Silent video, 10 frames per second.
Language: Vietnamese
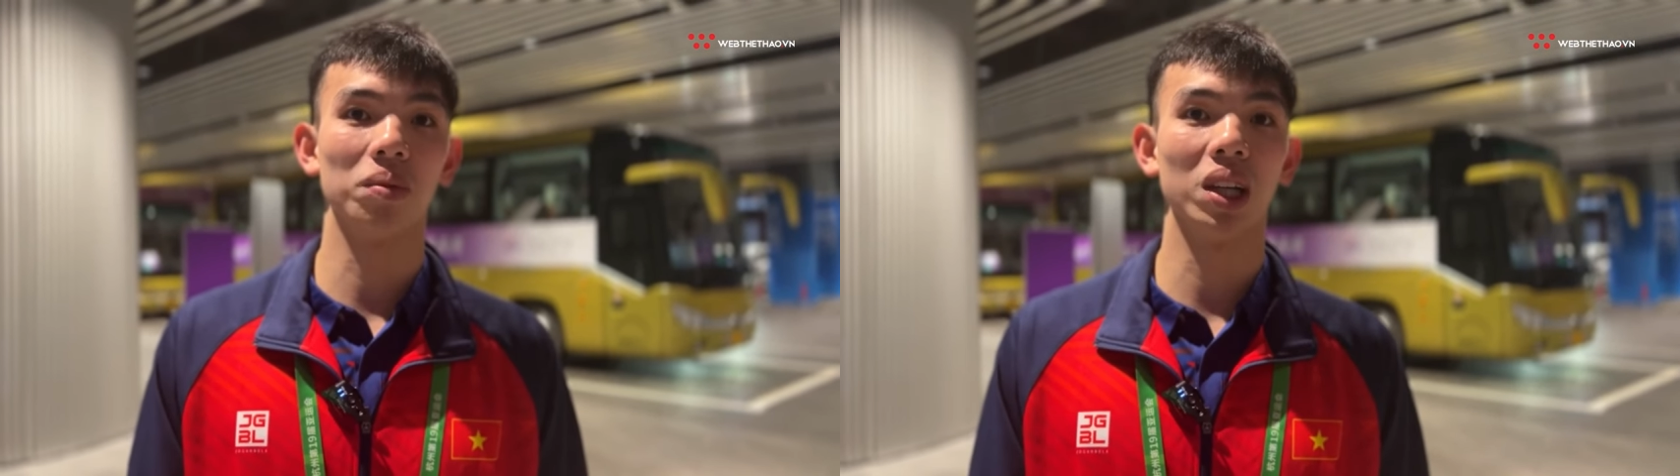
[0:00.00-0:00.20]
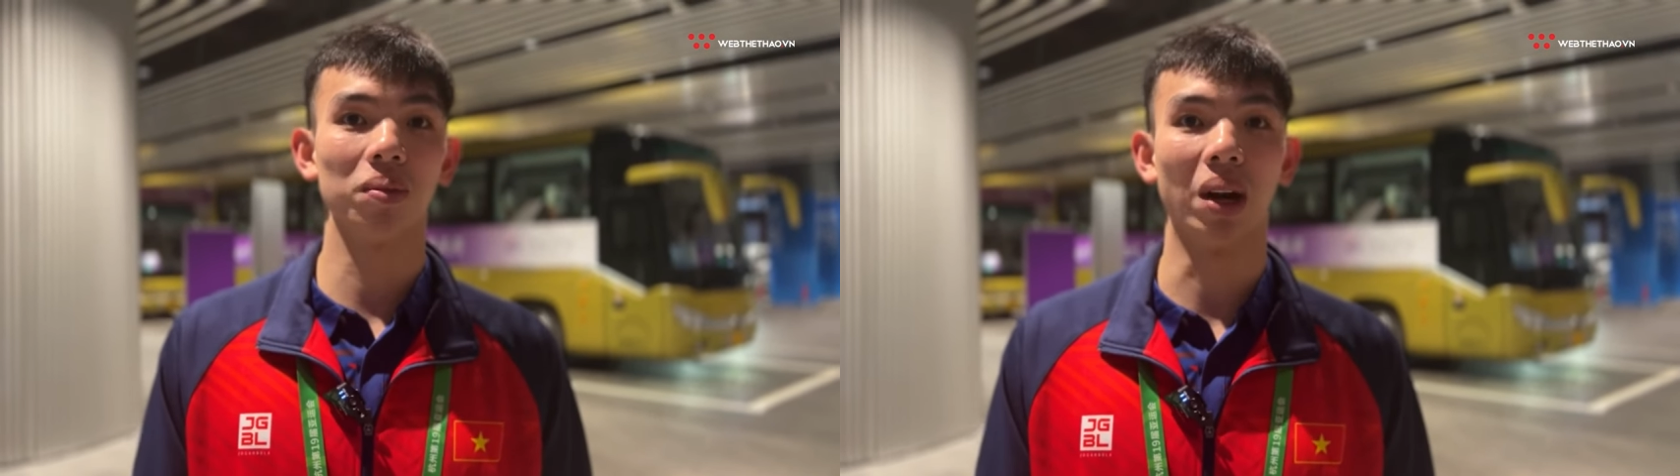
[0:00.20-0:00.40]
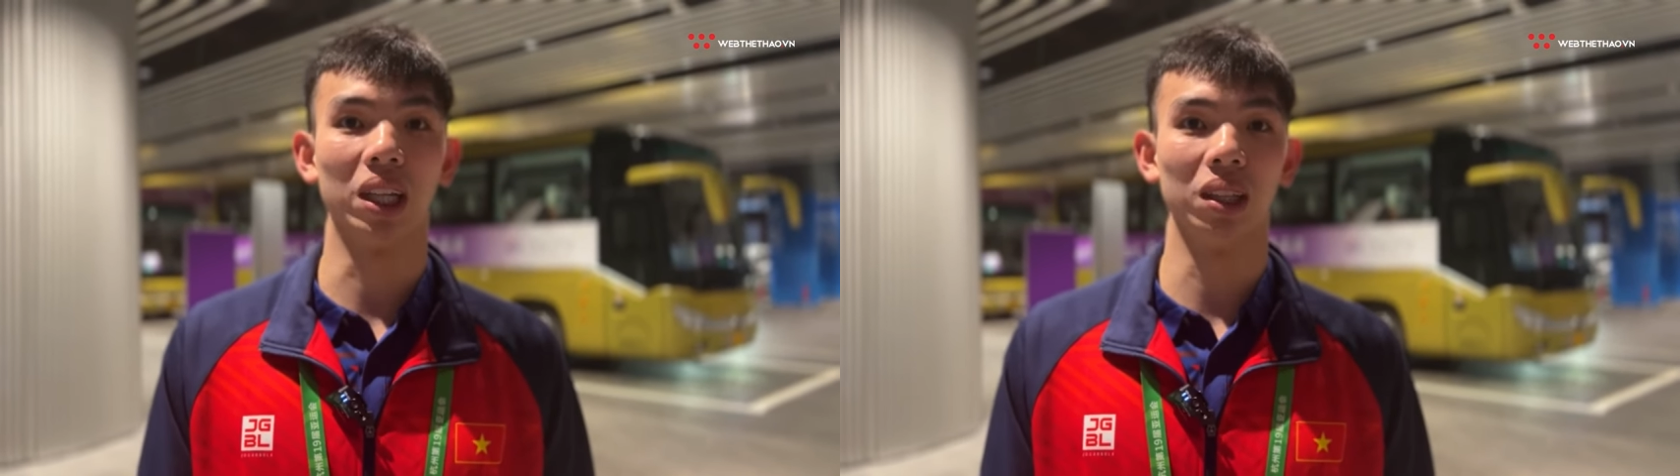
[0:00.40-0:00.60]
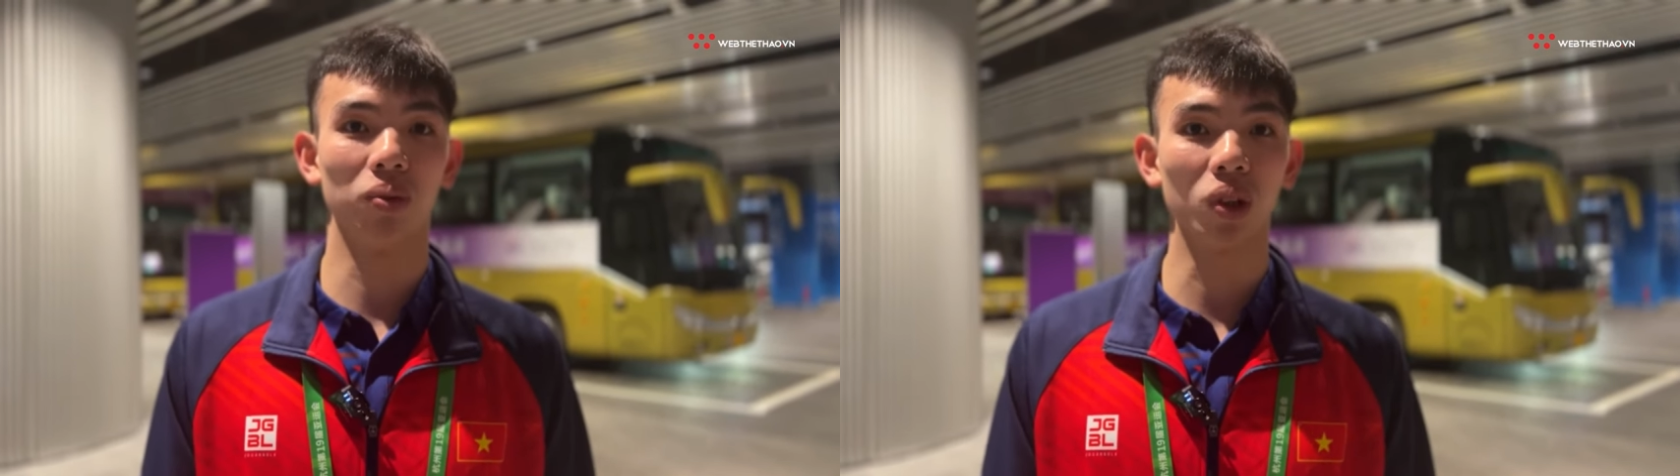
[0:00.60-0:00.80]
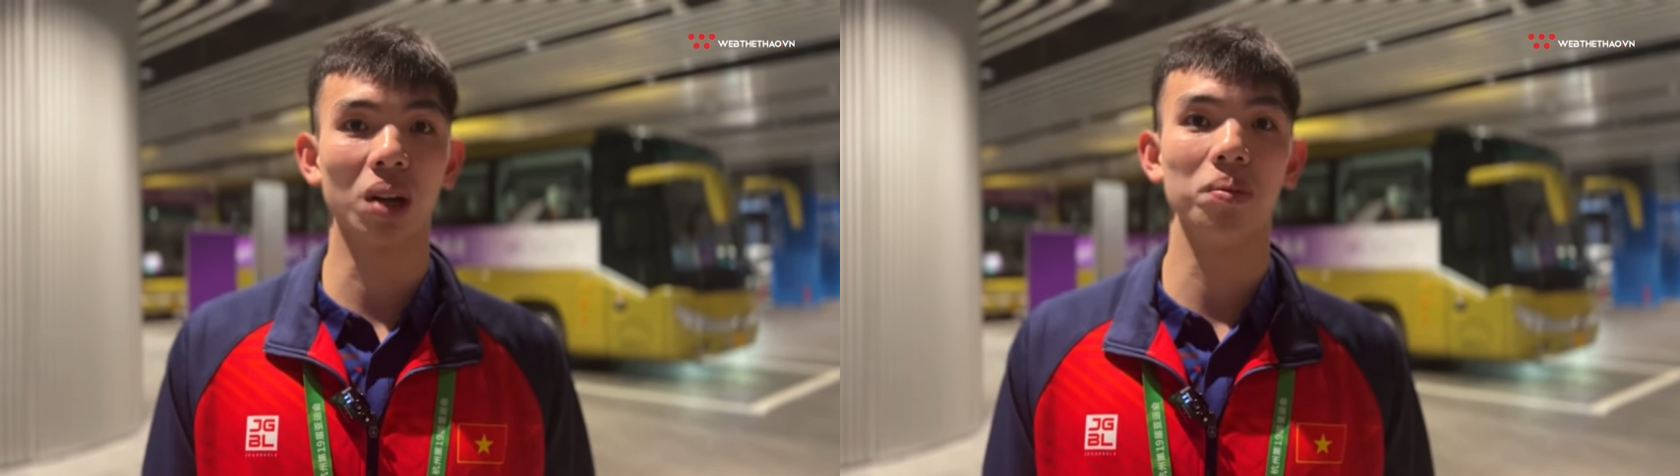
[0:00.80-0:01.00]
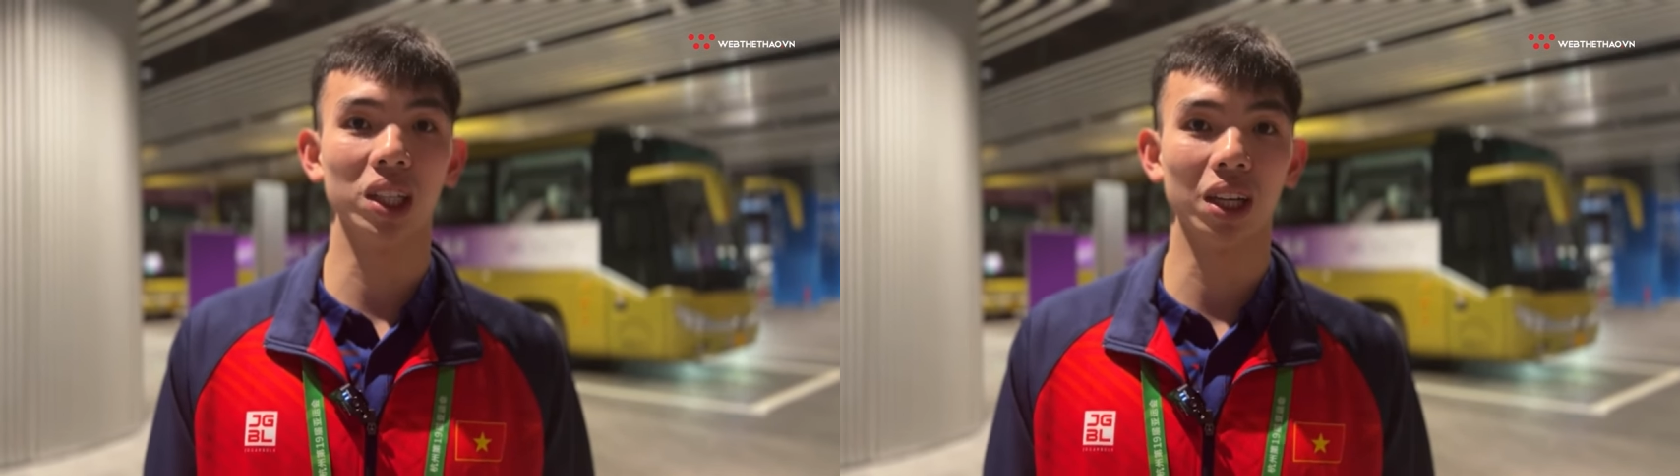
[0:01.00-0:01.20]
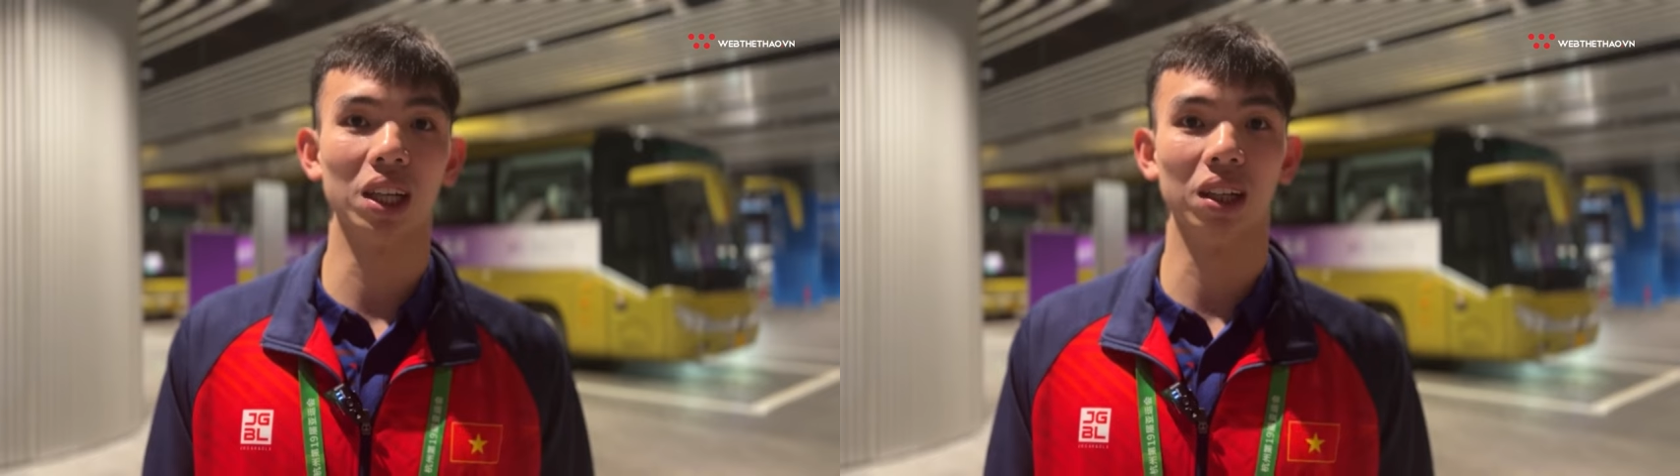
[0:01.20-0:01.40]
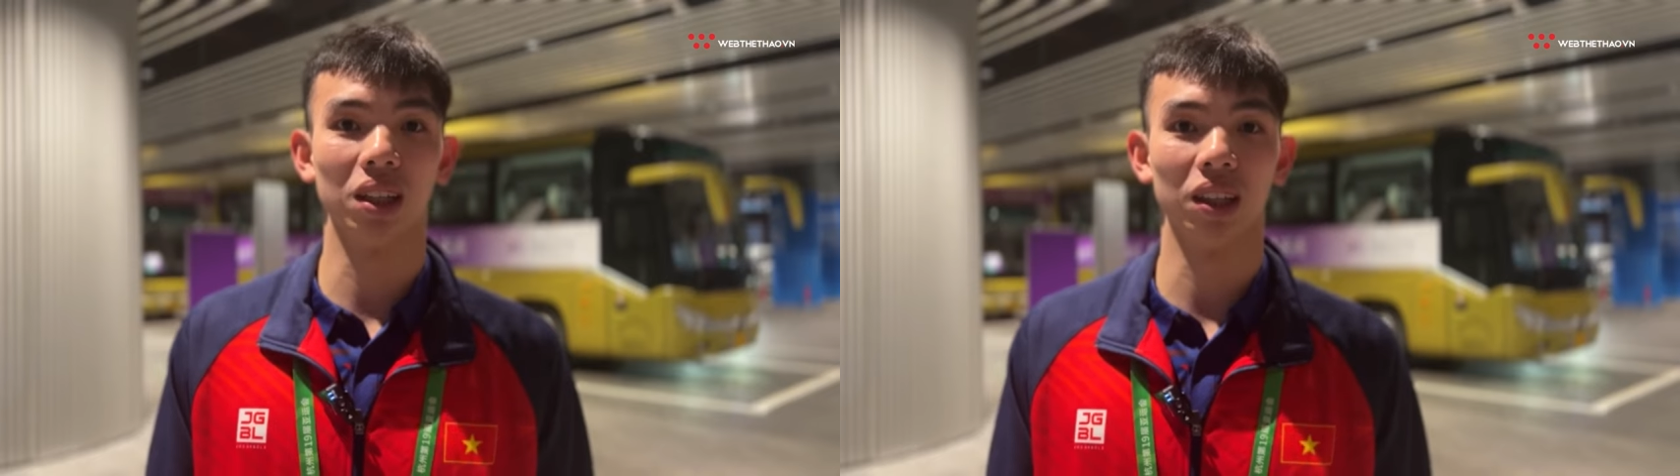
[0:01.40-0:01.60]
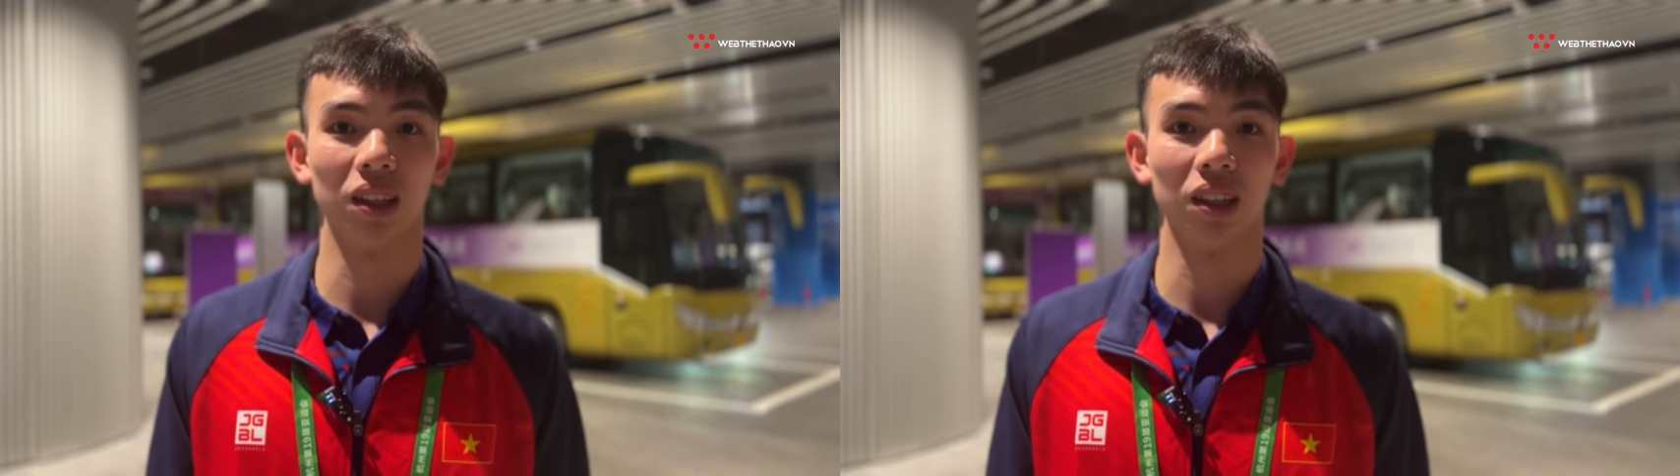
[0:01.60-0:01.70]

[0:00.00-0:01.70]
bơi 7 phút 50 giây ạ.